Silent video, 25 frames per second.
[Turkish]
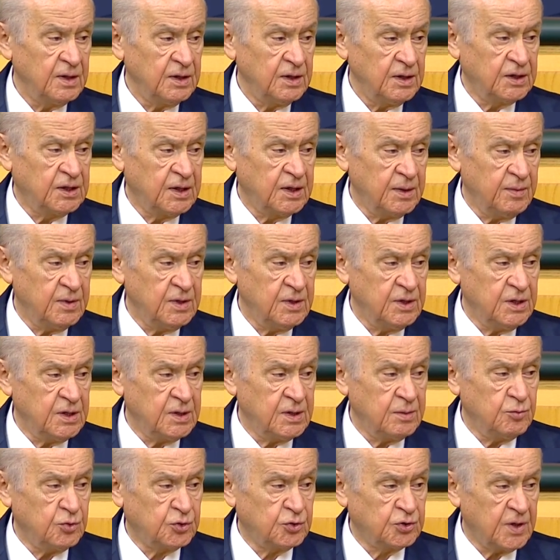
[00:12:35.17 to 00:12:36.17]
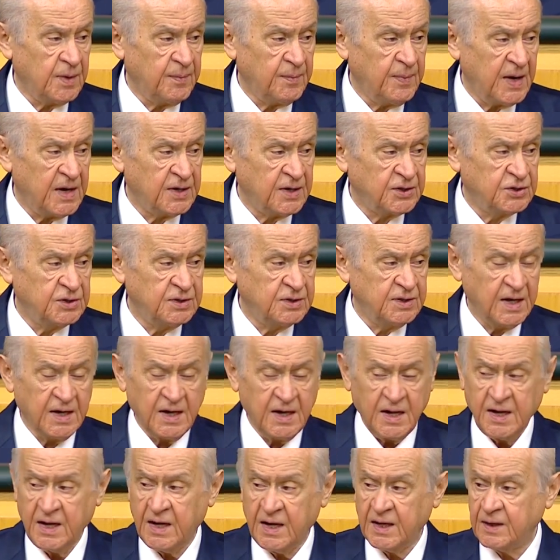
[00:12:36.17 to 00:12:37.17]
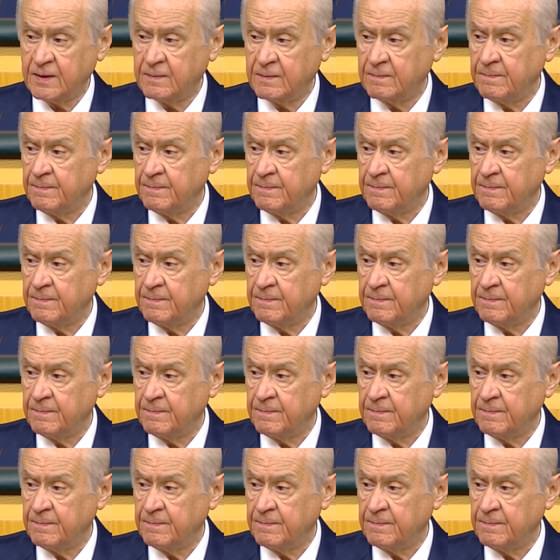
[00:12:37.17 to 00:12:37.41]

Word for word: 2023'te perçinlenerek